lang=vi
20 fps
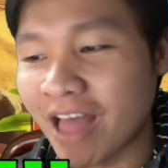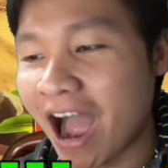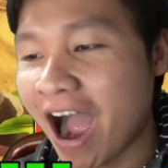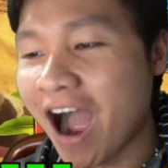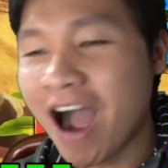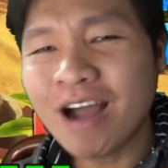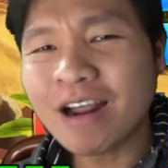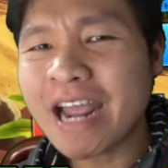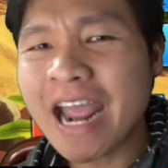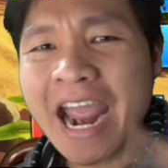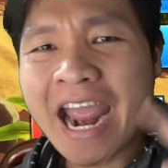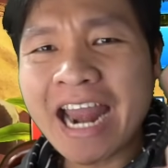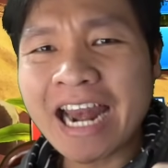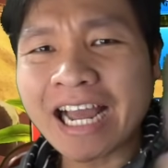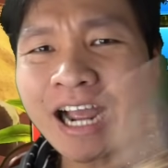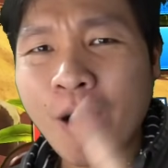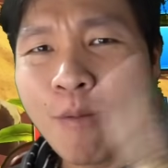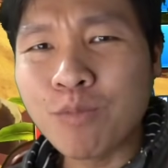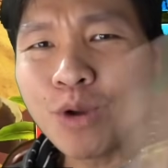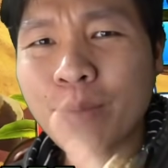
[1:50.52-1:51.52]
đó nghe là
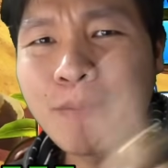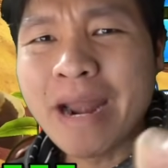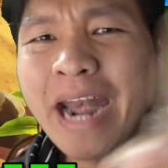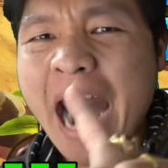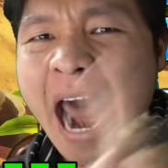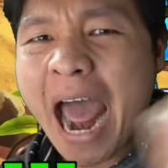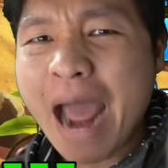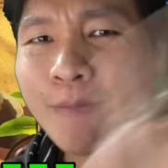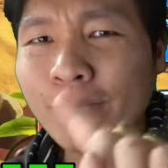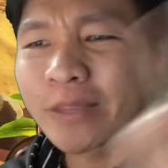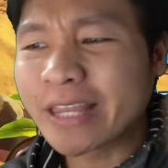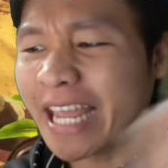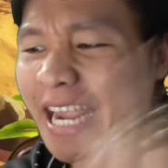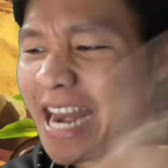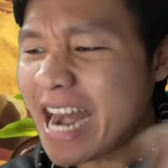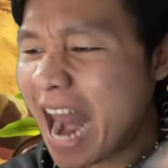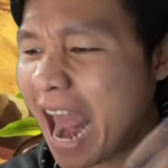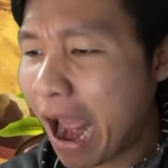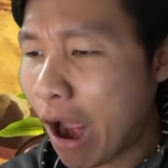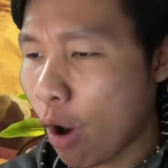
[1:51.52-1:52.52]
không có bd một tí
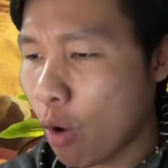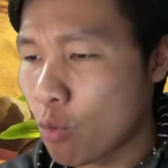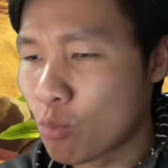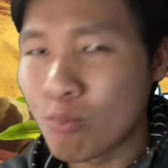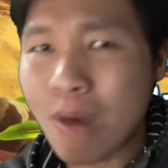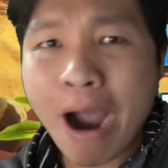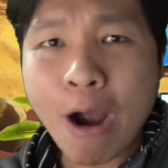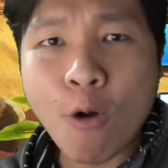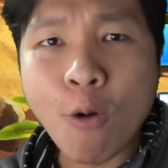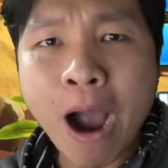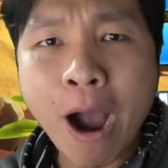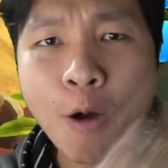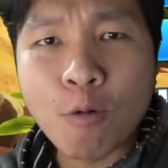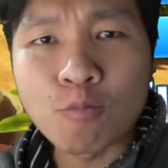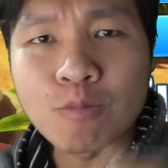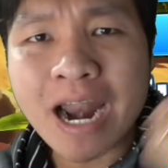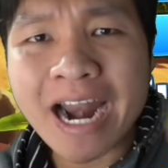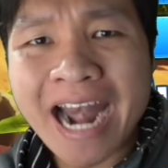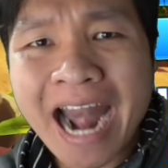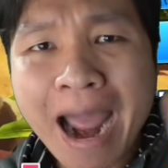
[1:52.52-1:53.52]
nào màu
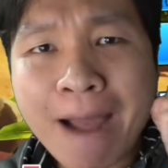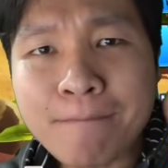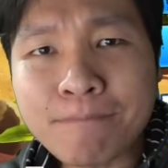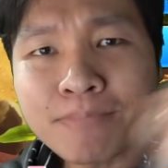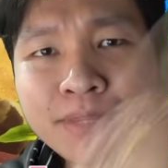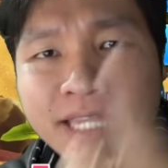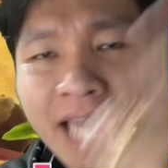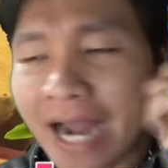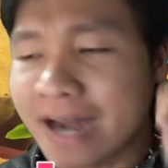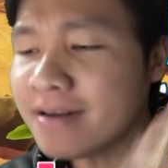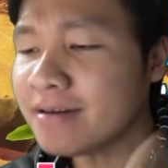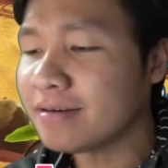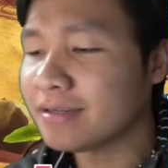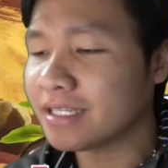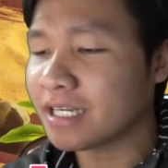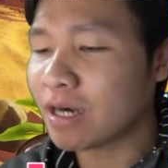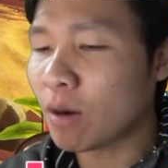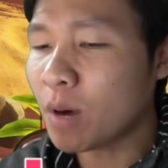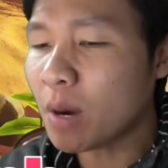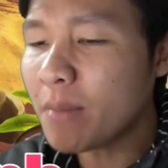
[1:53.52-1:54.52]
hồng là nam tính
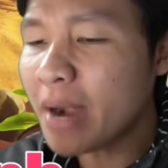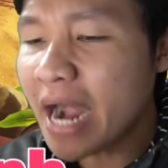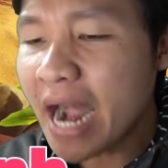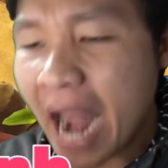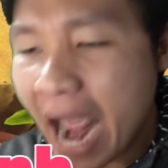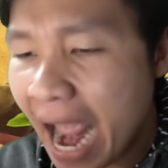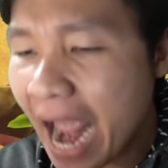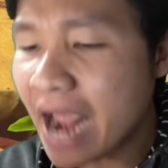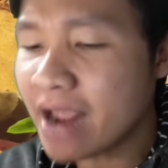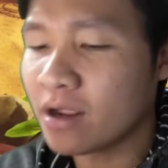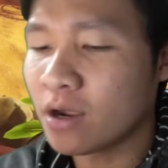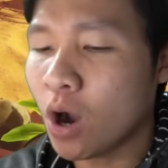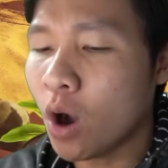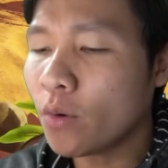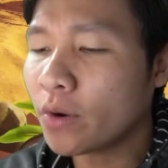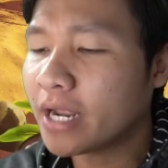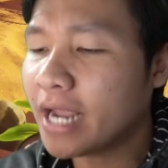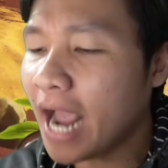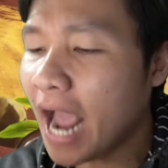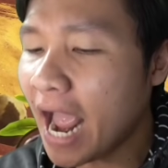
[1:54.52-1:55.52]
chứ không có bd
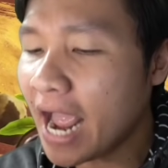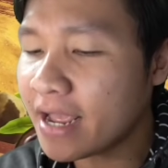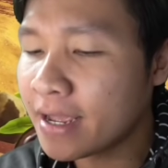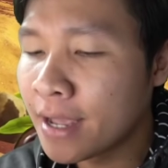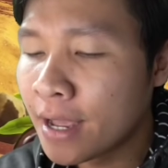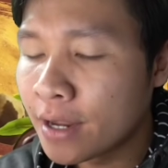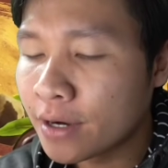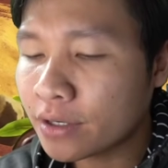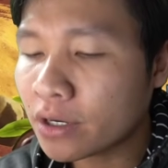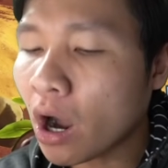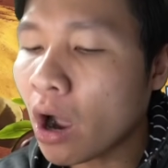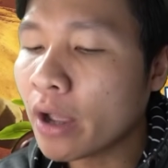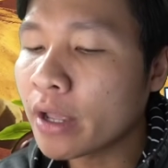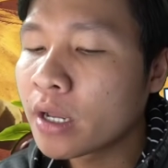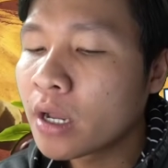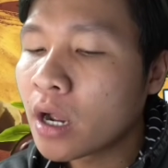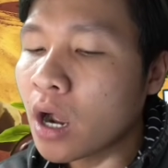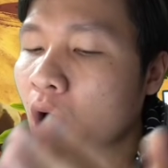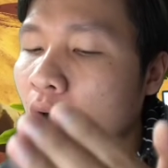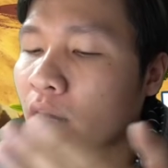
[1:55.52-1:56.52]
ok rồi
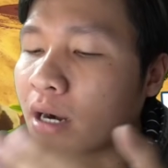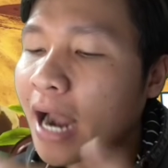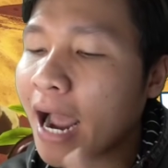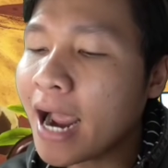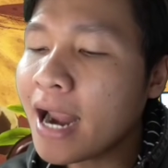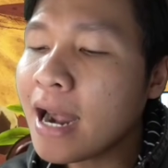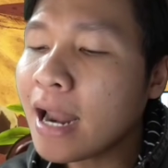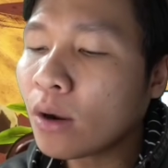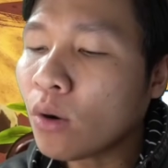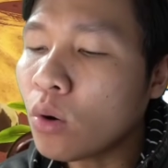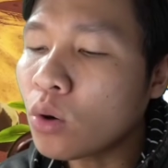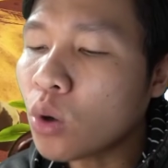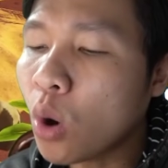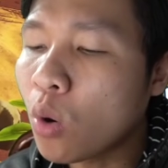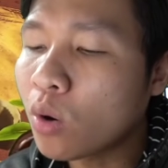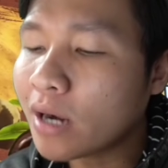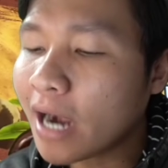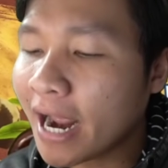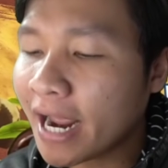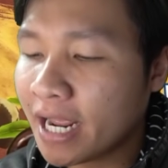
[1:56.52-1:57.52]
hồi nãy là con
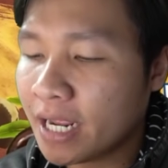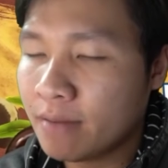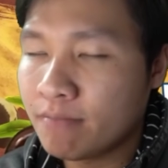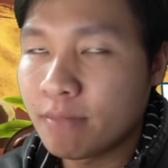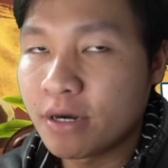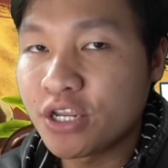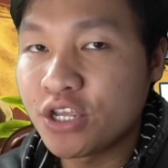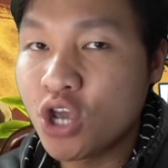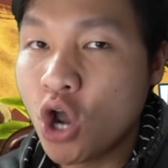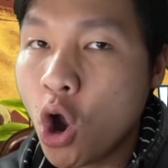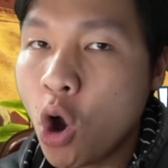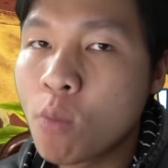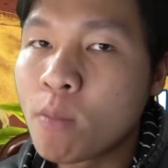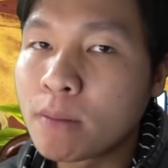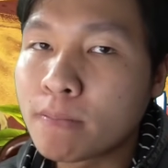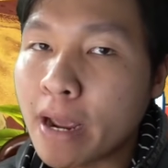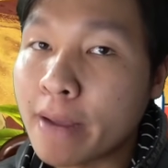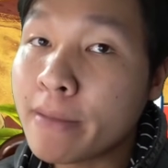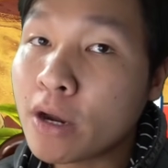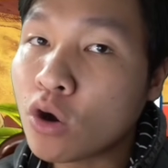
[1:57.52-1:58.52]
cua này mình vô
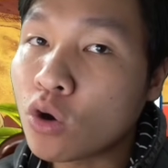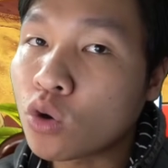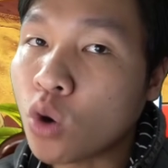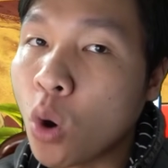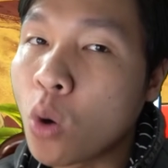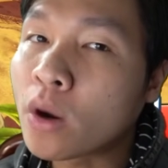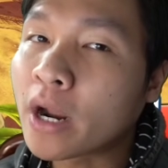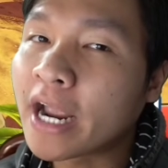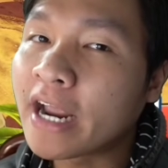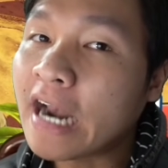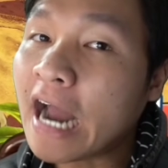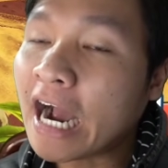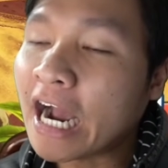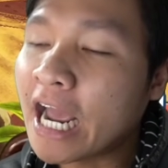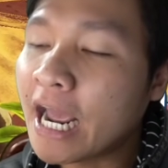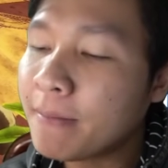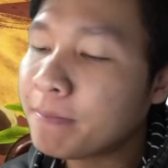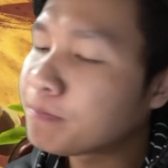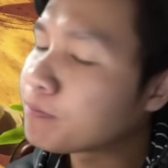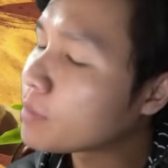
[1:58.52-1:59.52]
mình bị mấy con cua kia đăng
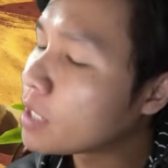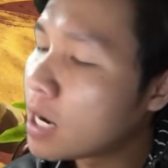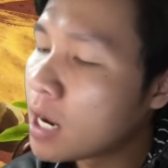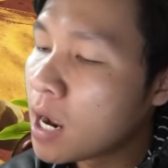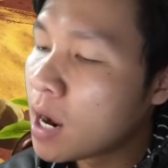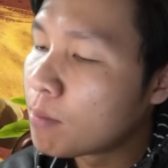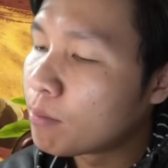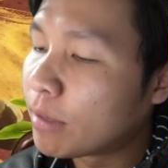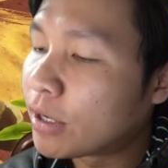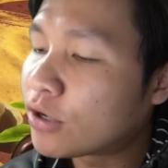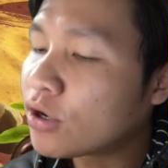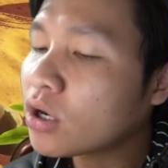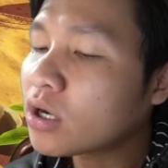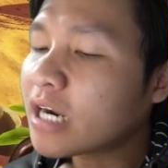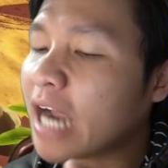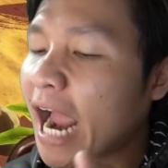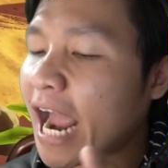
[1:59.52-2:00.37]
hiếp mình rất